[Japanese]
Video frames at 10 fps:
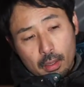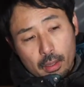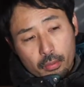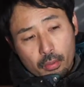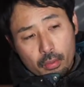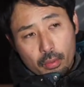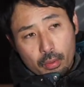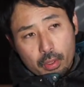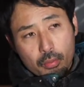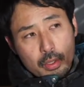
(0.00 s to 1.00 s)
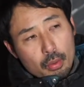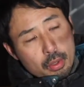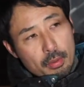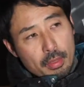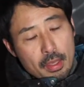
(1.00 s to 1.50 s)
あの基本的にこ
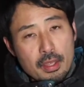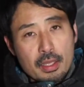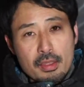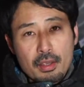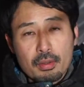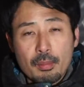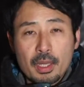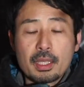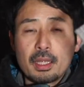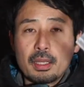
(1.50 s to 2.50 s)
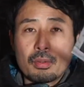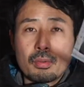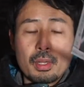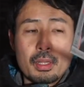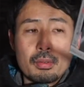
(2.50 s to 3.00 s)
れは差し金じゃなくて巻き金と
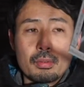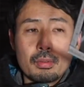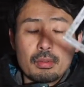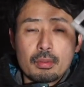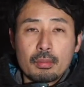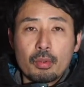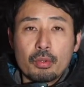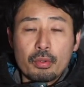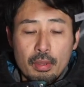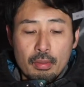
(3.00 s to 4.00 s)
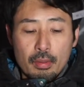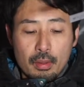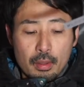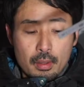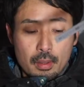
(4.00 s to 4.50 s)
言われるものです。
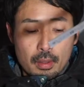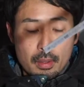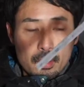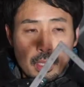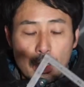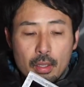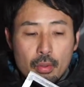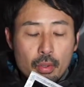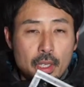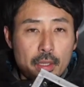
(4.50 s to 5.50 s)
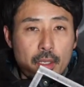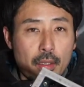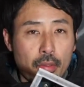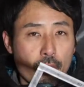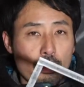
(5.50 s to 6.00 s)
でこれ硬い
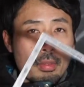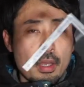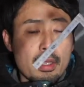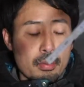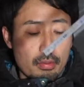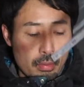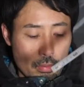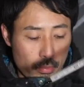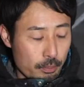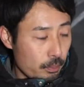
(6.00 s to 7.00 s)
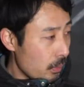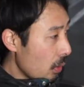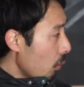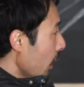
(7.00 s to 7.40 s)
からすごい使いにくいんですよ。でこ